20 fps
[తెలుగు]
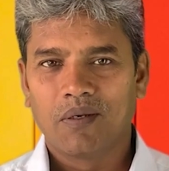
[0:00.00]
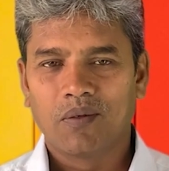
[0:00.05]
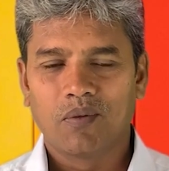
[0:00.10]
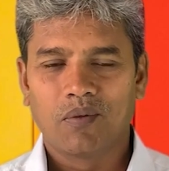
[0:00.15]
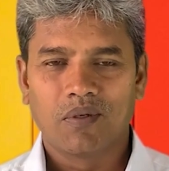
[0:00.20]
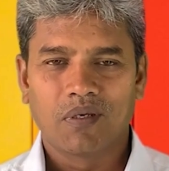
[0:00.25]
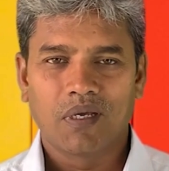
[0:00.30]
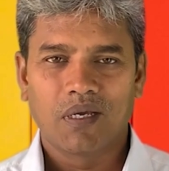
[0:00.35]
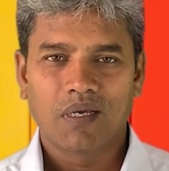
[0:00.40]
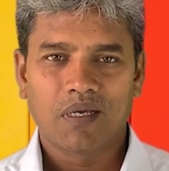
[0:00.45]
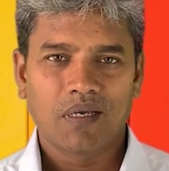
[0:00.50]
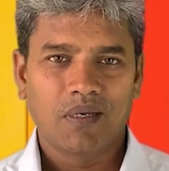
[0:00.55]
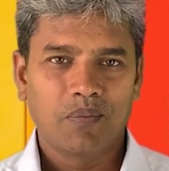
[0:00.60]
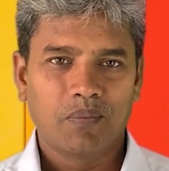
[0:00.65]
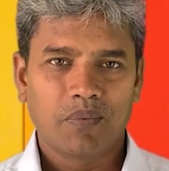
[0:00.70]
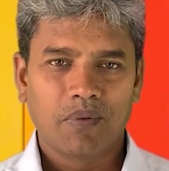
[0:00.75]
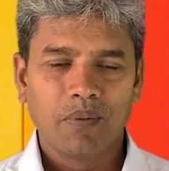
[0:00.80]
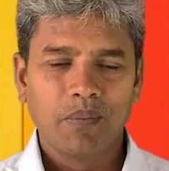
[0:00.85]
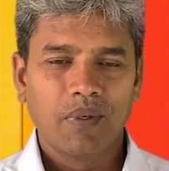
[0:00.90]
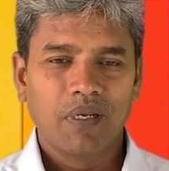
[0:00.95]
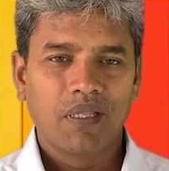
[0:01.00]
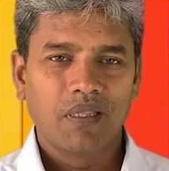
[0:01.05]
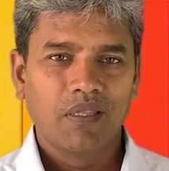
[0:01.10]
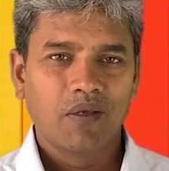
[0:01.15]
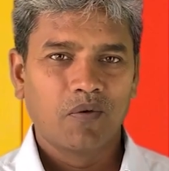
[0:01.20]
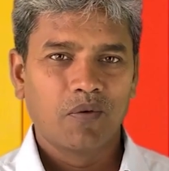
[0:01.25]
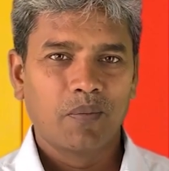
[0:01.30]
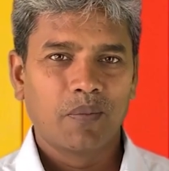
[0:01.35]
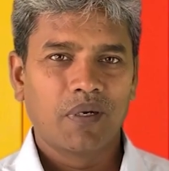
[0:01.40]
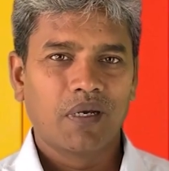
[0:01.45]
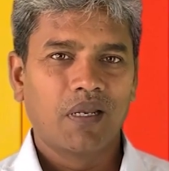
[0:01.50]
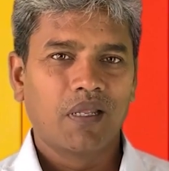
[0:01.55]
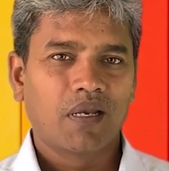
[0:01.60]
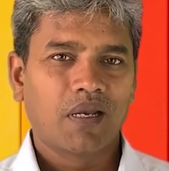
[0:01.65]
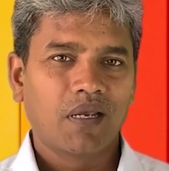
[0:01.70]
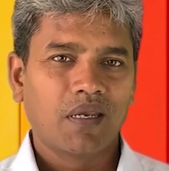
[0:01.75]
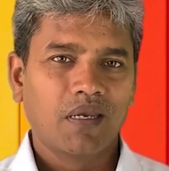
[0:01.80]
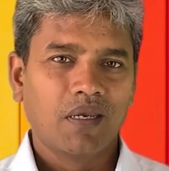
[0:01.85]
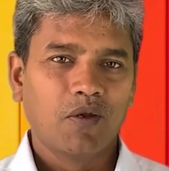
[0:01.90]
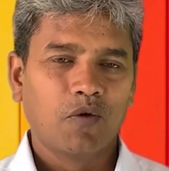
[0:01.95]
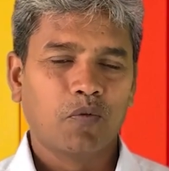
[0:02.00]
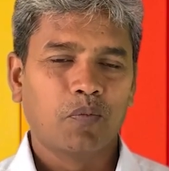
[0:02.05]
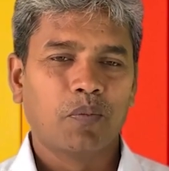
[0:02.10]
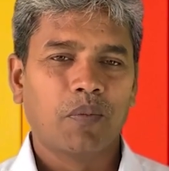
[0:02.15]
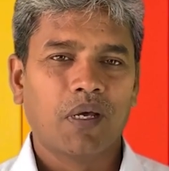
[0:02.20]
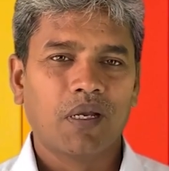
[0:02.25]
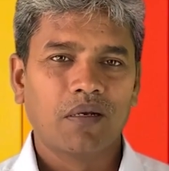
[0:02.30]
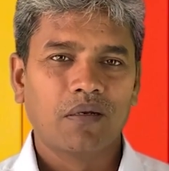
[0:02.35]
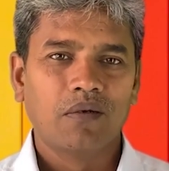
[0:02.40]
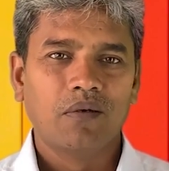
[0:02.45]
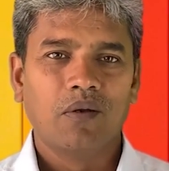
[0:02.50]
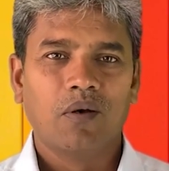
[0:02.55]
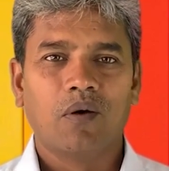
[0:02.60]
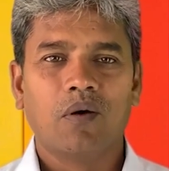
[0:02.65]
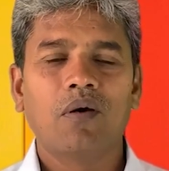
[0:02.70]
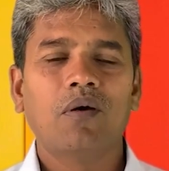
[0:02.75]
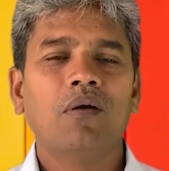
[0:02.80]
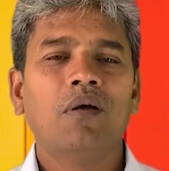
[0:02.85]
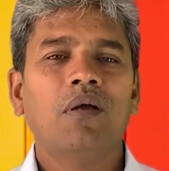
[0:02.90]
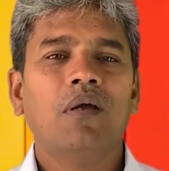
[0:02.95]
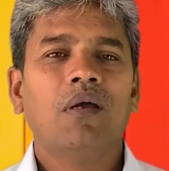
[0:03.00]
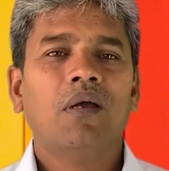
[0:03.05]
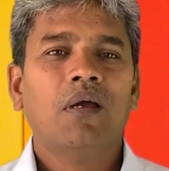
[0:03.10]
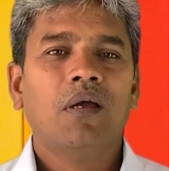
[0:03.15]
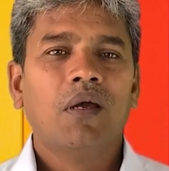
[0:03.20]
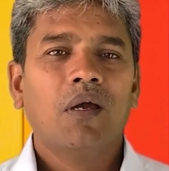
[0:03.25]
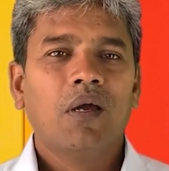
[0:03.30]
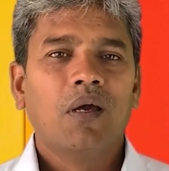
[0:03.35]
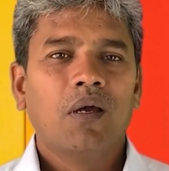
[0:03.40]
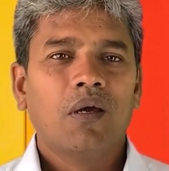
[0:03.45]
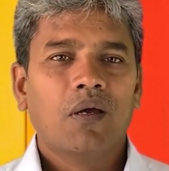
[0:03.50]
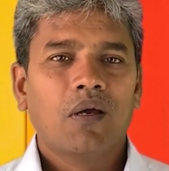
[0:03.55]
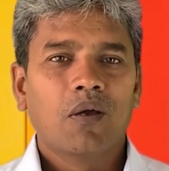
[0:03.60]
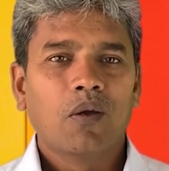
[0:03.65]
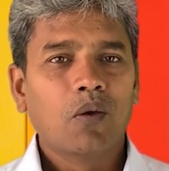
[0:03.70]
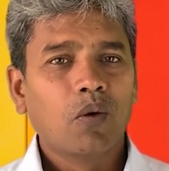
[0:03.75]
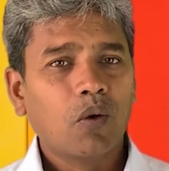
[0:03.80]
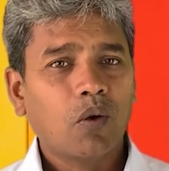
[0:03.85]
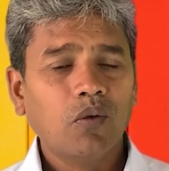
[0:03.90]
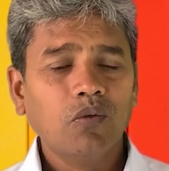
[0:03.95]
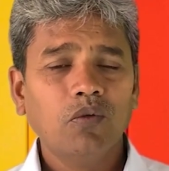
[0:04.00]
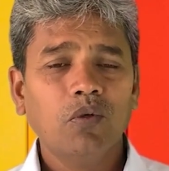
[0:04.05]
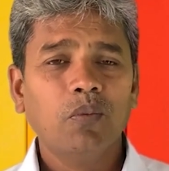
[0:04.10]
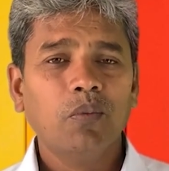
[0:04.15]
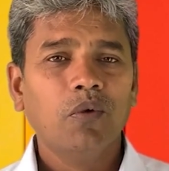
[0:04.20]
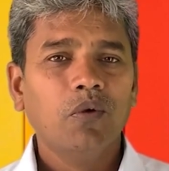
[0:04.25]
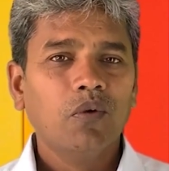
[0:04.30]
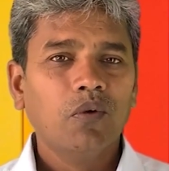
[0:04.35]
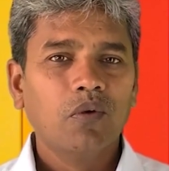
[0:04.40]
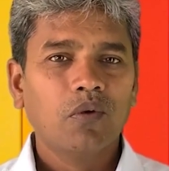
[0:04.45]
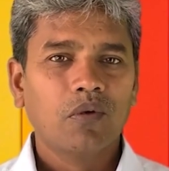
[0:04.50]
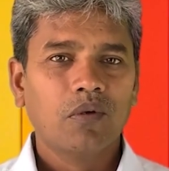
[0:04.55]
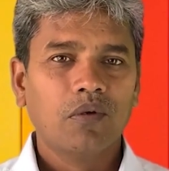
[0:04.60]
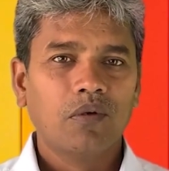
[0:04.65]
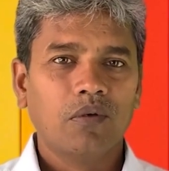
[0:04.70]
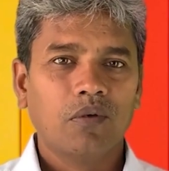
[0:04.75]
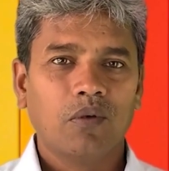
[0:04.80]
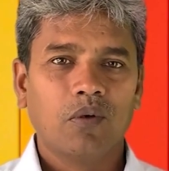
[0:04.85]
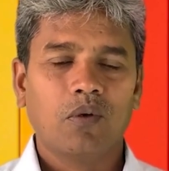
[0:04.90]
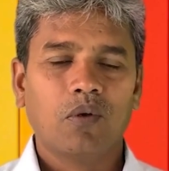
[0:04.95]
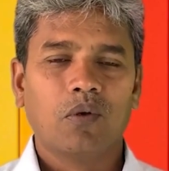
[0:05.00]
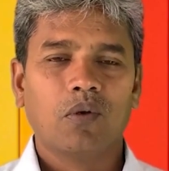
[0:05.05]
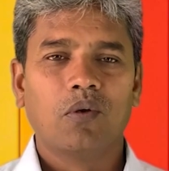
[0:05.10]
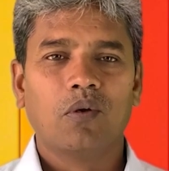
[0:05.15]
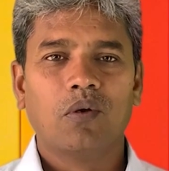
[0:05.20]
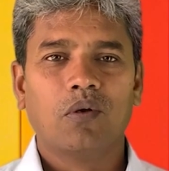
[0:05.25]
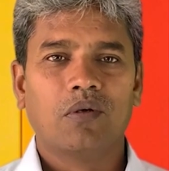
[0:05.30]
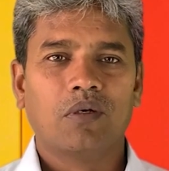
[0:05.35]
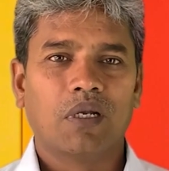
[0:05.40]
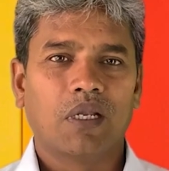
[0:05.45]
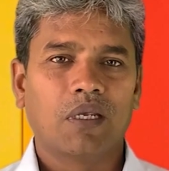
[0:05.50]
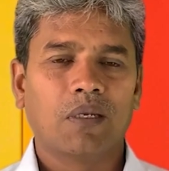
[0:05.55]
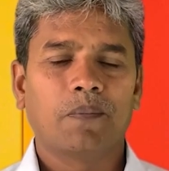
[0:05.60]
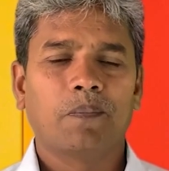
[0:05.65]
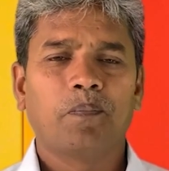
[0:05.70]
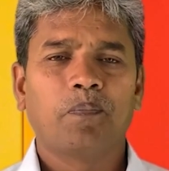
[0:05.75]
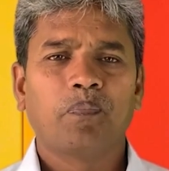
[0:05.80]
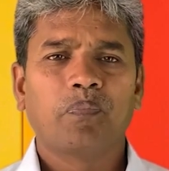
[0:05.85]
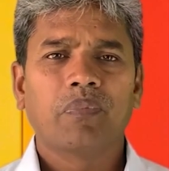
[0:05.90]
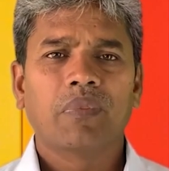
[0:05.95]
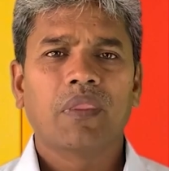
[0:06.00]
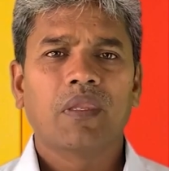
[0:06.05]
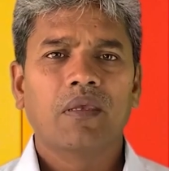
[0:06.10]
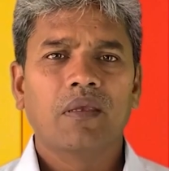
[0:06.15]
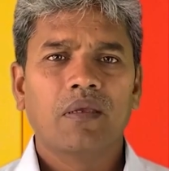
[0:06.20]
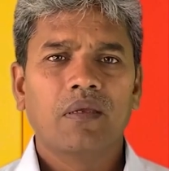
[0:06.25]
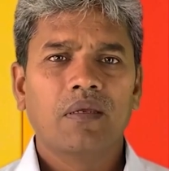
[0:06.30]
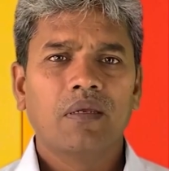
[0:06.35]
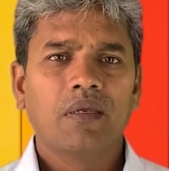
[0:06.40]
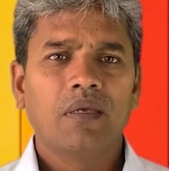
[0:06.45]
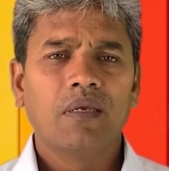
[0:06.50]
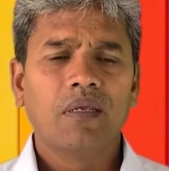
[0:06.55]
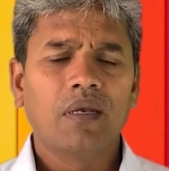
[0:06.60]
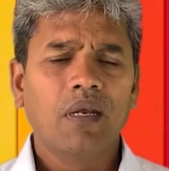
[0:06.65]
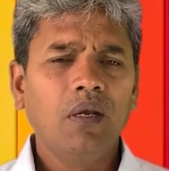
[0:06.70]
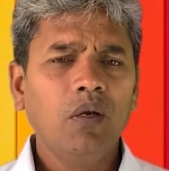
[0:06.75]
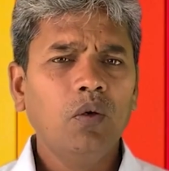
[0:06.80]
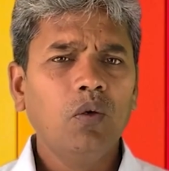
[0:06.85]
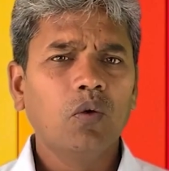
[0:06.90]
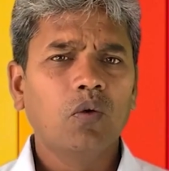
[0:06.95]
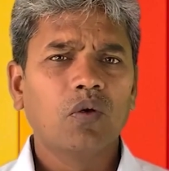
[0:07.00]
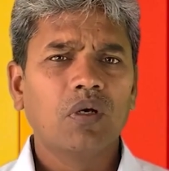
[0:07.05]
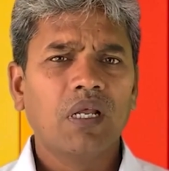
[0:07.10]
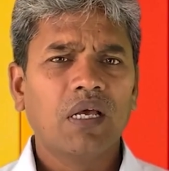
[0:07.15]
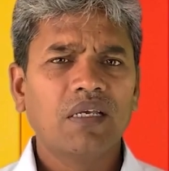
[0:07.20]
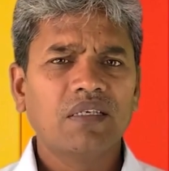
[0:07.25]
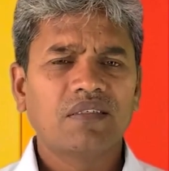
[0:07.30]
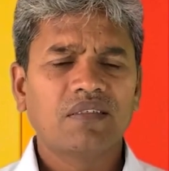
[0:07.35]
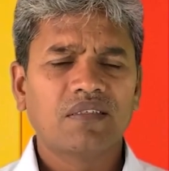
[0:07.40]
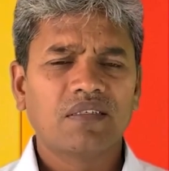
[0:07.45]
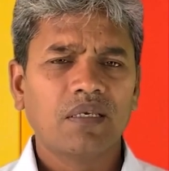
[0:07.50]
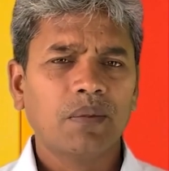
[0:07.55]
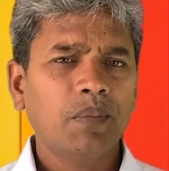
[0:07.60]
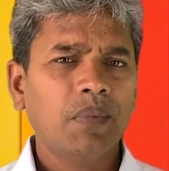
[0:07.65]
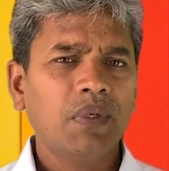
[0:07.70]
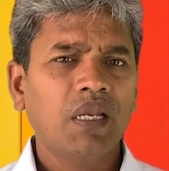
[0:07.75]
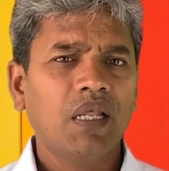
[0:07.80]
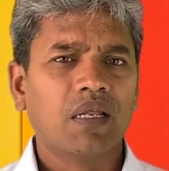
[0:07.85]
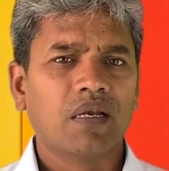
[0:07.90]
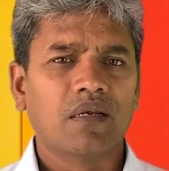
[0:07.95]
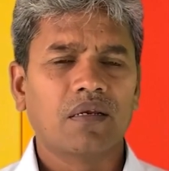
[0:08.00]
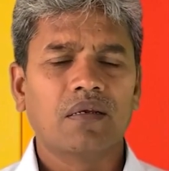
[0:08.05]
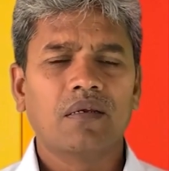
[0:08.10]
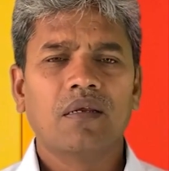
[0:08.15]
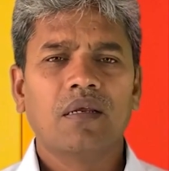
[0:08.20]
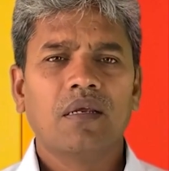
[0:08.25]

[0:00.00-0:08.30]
కలుగునుగాక ప్రియమైన దేవుని బిడ్డలారా ఈ ఉపమానంలో గోధుమలు గురుగులు ఉన్నాయి ఈ రెండు కూడా సిమిలర్